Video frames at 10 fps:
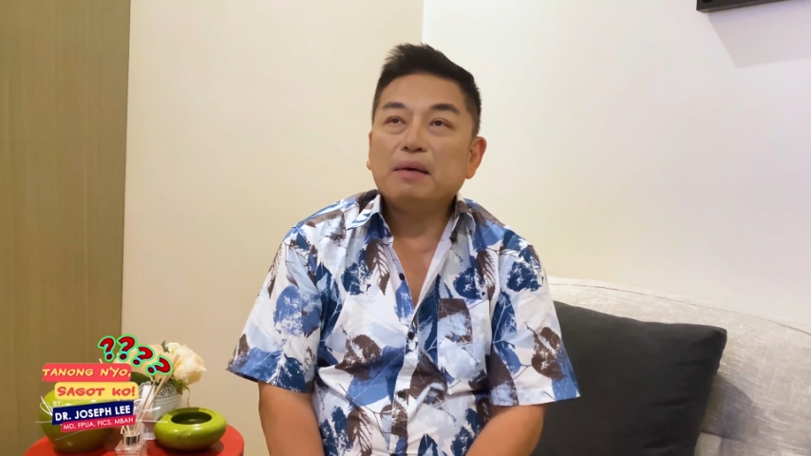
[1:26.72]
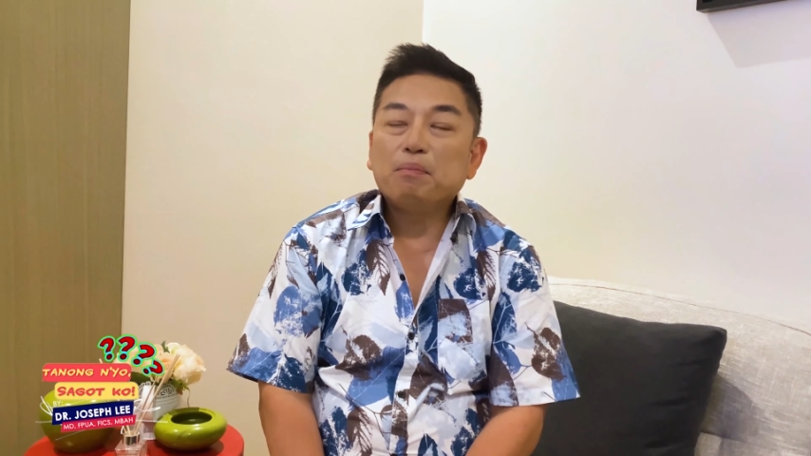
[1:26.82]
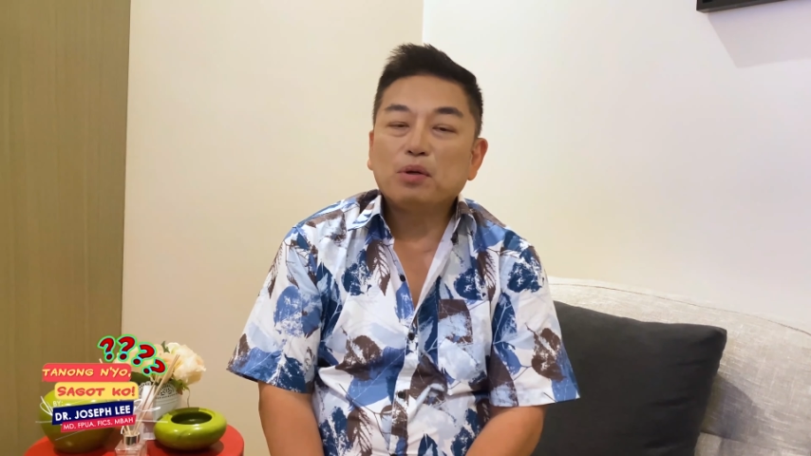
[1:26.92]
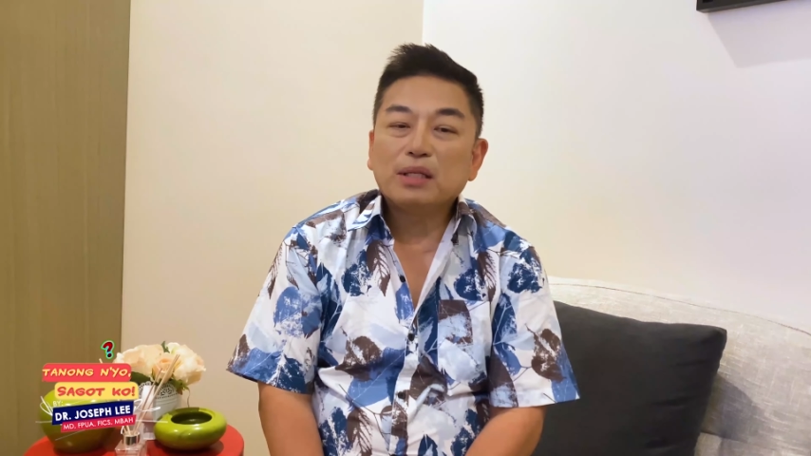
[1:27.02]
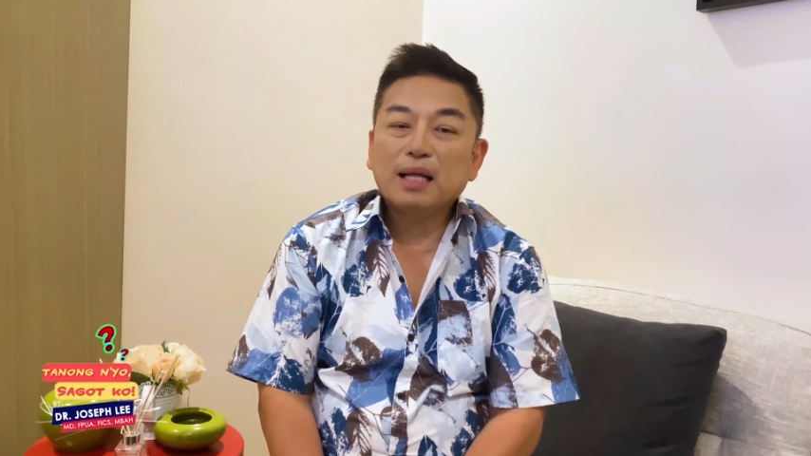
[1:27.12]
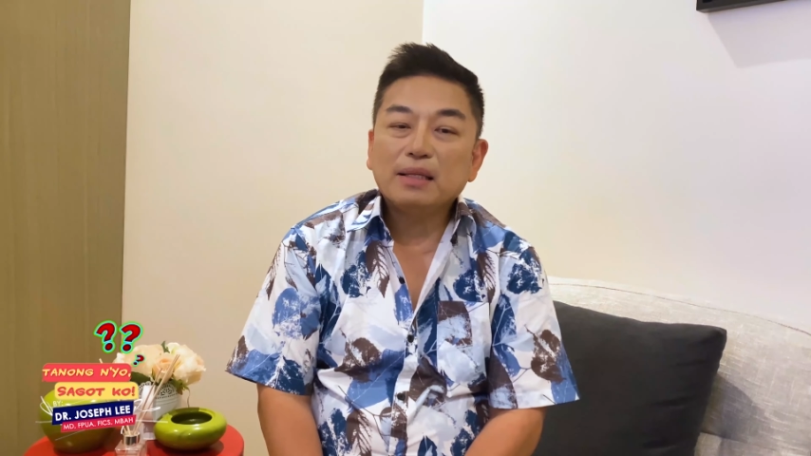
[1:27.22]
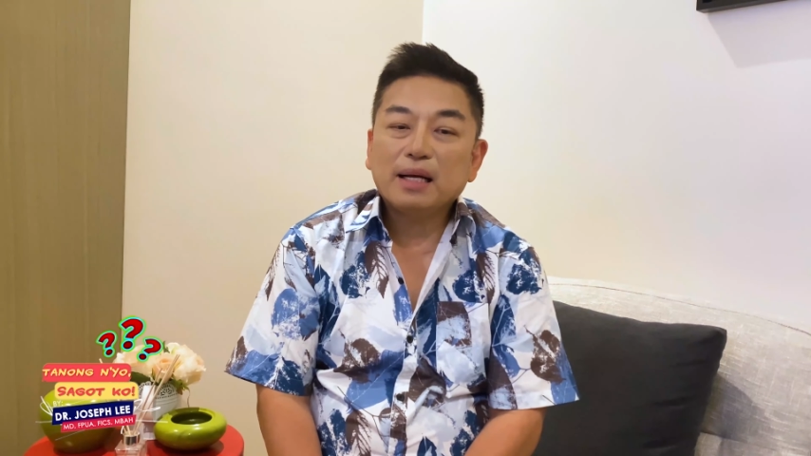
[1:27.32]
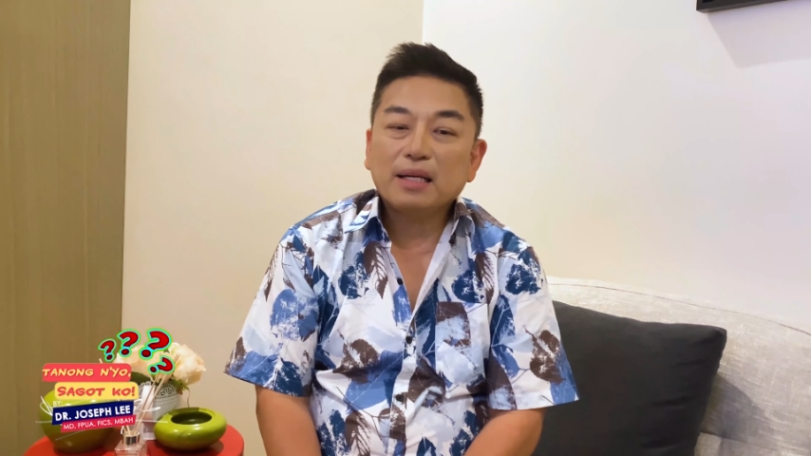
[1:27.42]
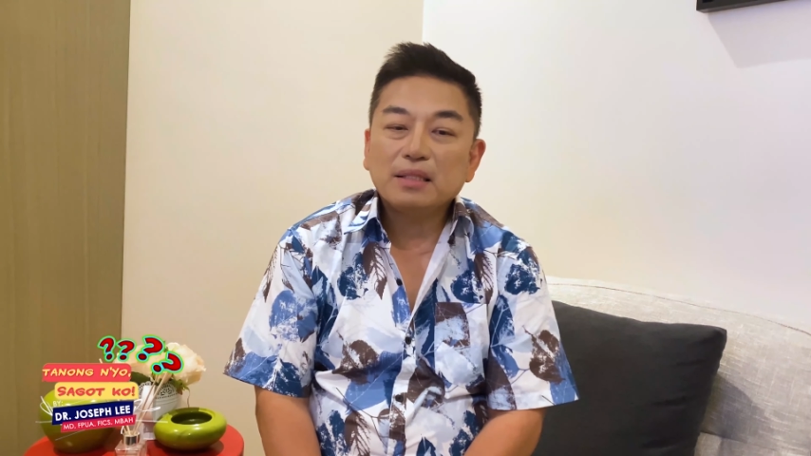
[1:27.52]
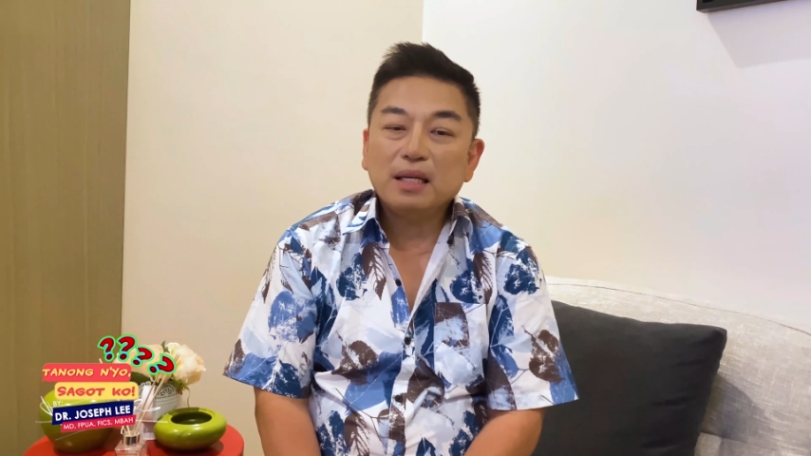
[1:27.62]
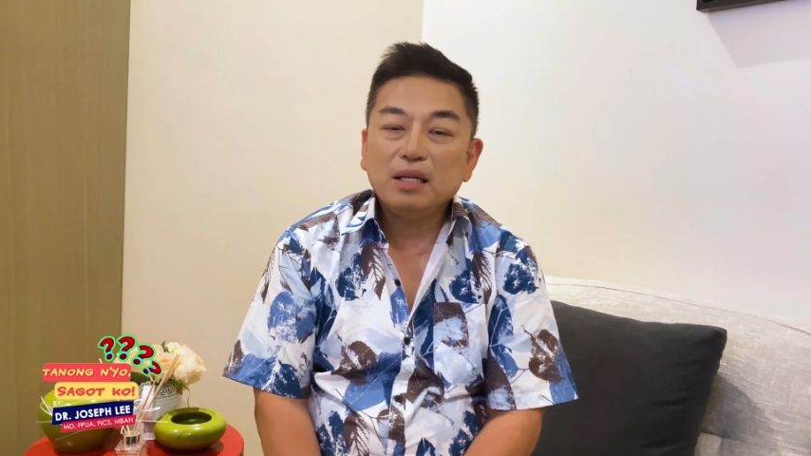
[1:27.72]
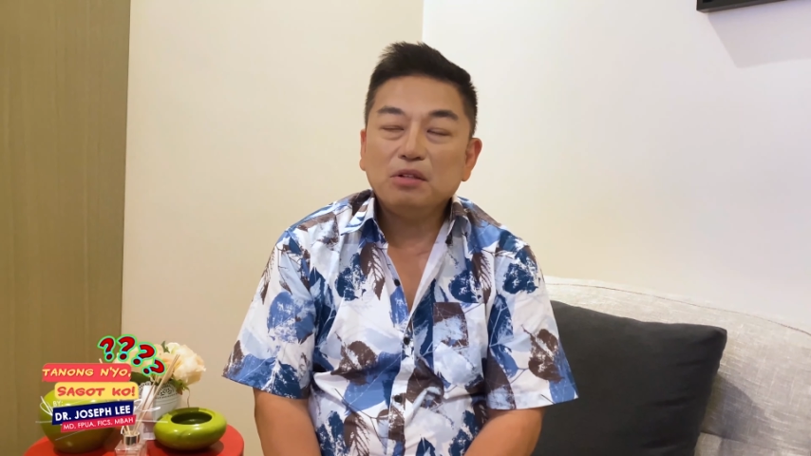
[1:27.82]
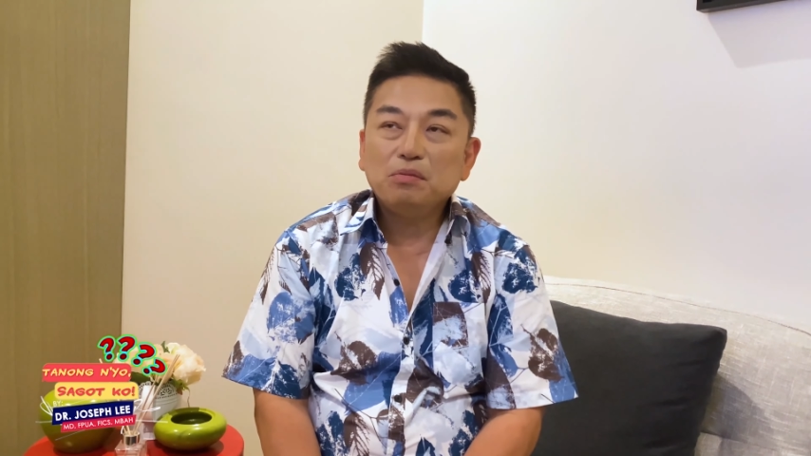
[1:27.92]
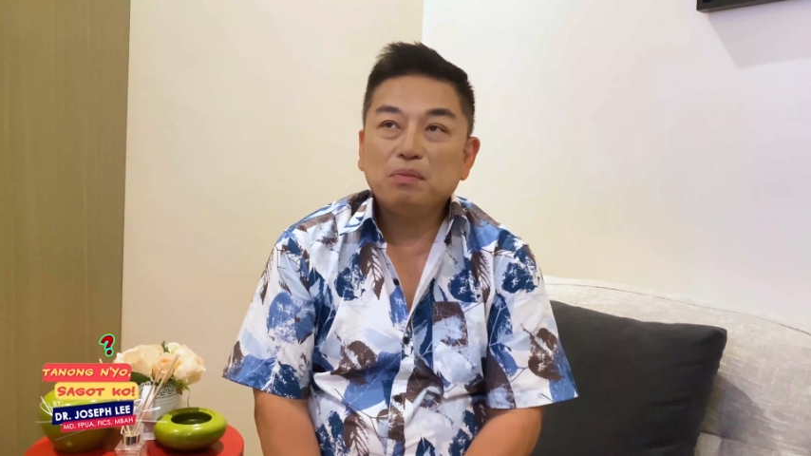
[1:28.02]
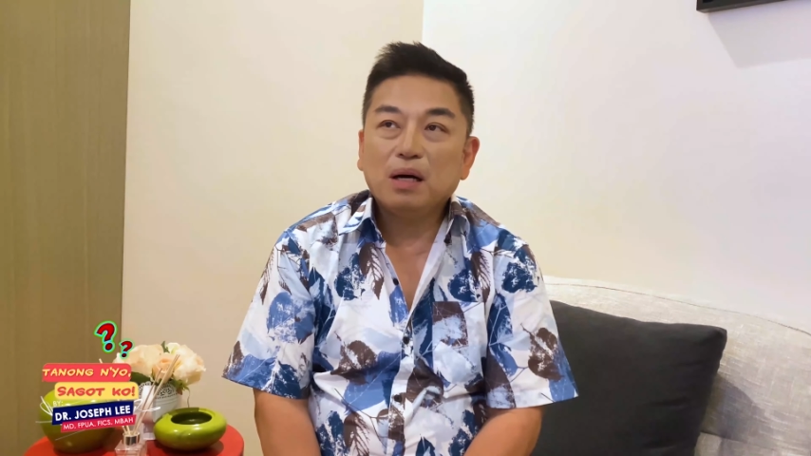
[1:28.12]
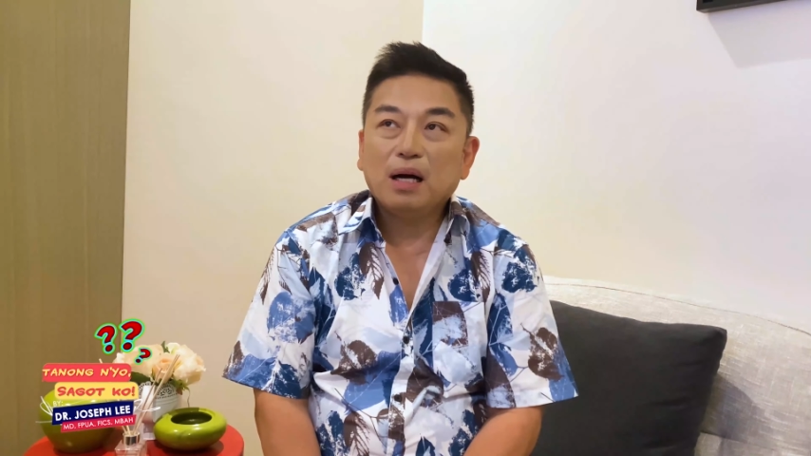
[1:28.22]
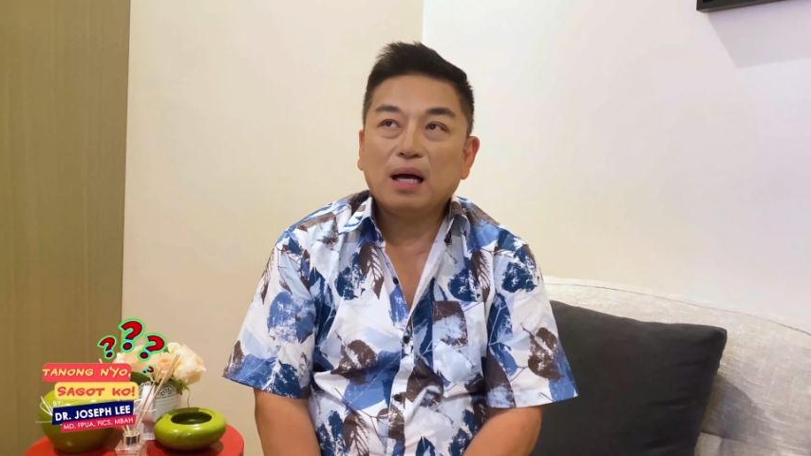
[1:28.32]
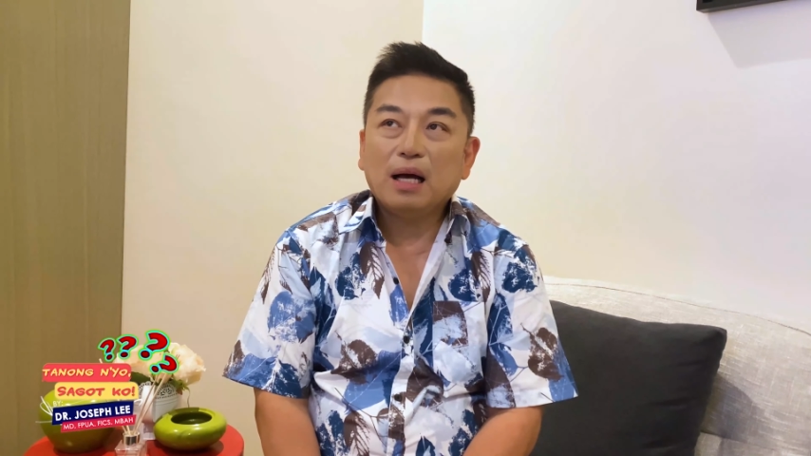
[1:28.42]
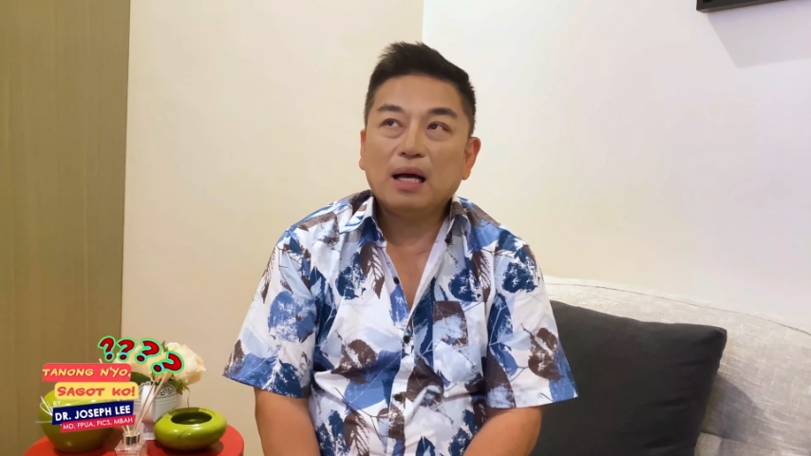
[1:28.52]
Importante kasi yung mga